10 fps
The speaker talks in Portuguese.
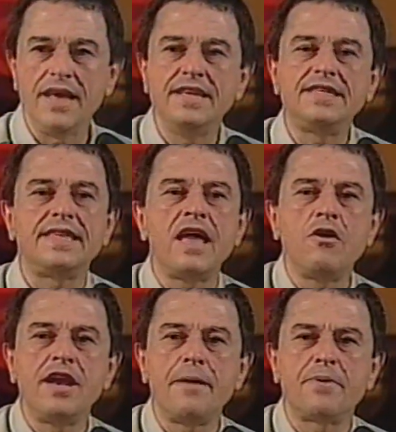E se ela
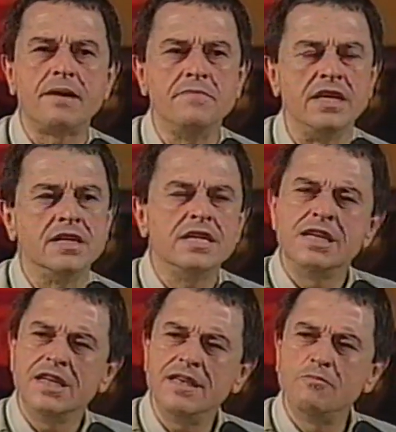olhar para mim
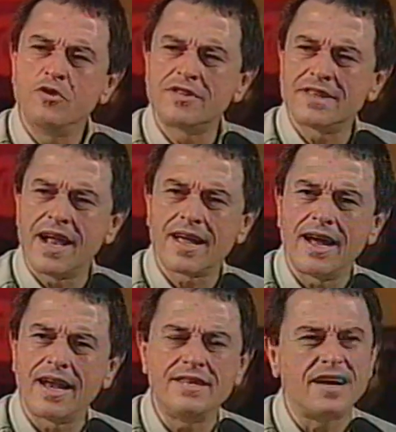e mostrar a
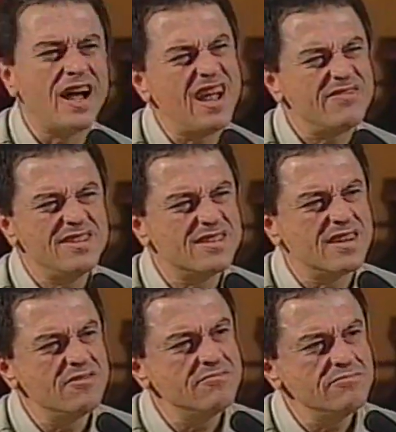cara de raiva,
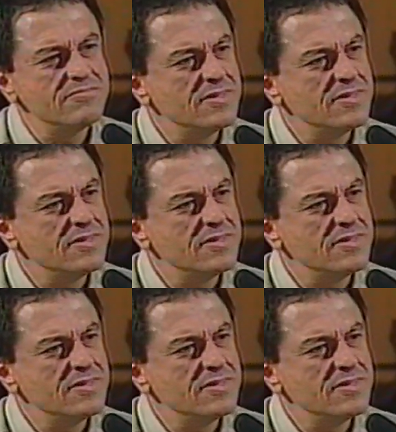então